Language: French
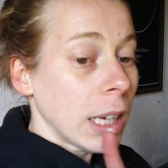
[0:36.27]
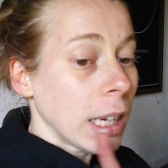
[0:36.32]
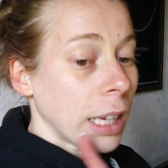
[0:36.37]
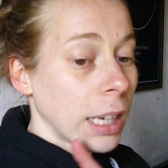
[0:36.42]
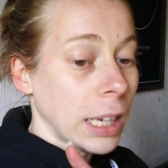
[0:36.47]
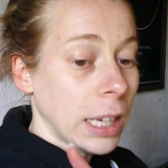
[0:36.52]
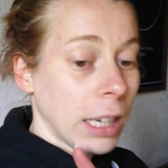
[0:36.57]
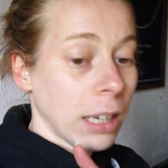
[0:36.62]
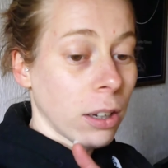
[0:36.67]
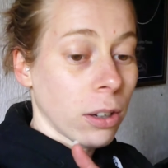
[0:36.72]

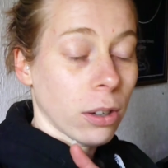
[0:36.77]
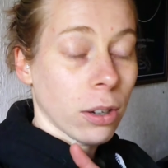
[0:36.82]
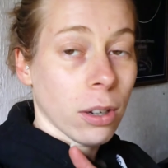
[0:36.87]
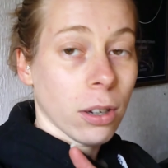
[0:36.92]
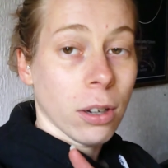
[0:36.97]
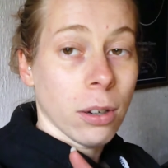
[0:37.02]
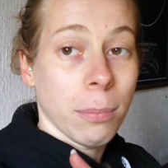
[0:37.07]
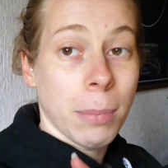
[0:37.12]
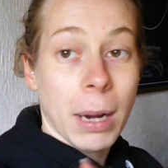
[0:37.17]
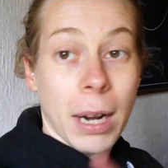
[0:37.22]
et
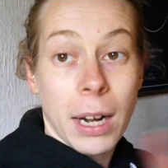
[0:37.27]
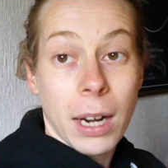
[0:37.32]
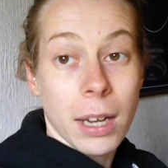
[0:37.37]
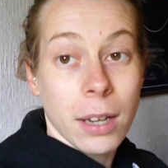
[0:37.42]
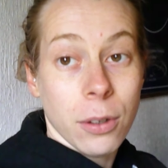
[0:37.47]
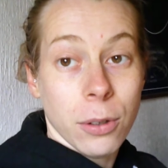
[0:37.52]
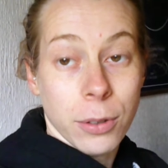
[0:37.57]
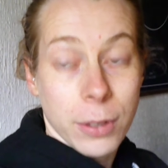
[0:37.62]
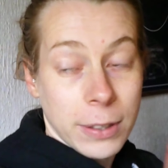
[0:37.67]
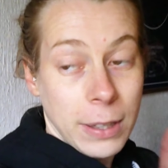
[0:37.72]
euh, bah
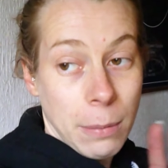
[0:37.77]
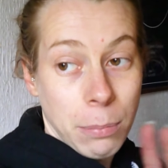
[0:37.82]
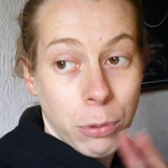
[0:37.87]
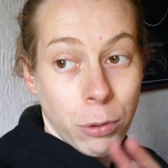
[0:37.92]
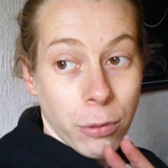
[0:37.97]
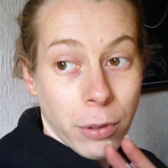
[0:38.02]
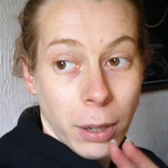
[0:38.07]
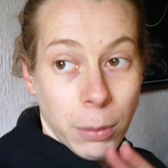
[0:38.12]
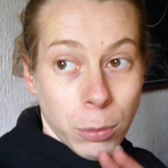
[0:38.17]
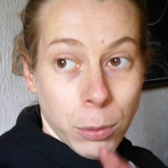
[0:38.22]
là ça
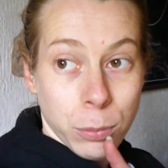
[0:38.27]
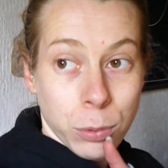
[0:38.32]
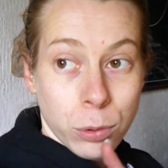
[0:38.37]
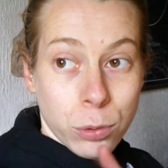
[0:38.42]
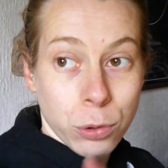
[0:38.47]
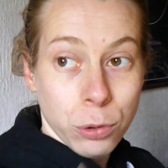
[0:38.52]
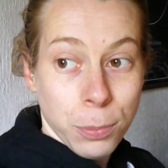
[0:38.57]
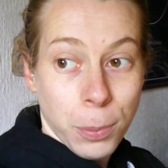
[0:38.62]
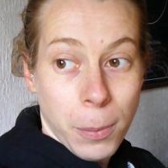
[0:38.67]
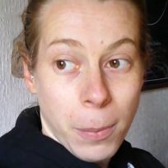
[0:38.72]
pleut vraiment
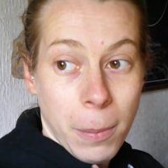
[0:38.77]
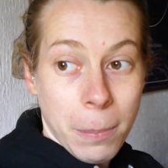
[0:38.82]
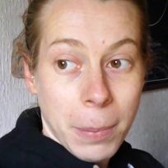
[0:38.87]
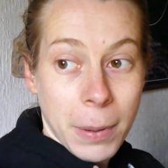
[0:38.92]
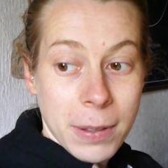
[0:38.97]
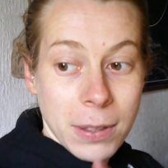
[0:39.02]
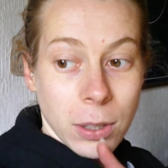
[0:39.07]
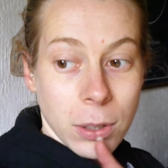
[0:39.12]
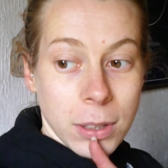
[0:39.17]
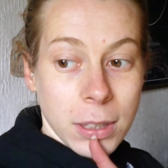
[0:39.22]
beaucoup je peux même
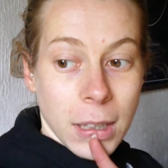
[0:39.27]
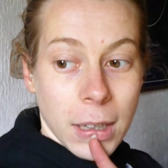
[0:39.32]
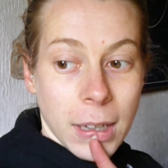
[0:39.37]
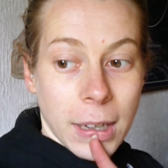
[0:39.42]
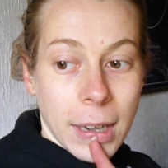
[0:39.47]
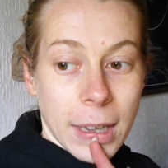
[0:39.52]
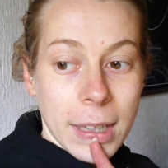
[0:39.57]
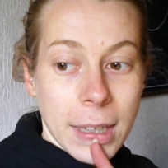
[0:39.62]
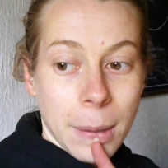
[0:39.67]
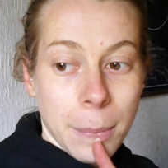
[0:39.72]
pas sortir
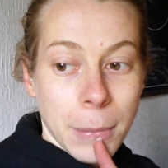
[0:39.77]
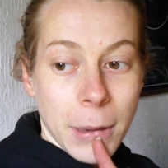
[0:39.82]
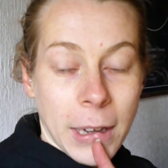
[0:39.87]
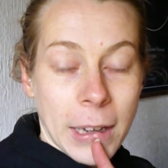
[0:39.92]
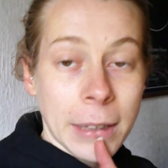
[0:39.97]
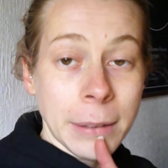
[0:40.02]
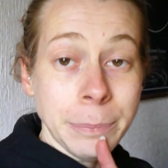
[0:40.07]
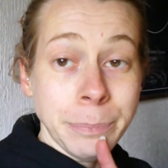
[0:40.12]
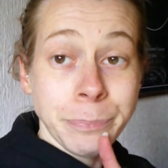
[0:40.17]
la caméra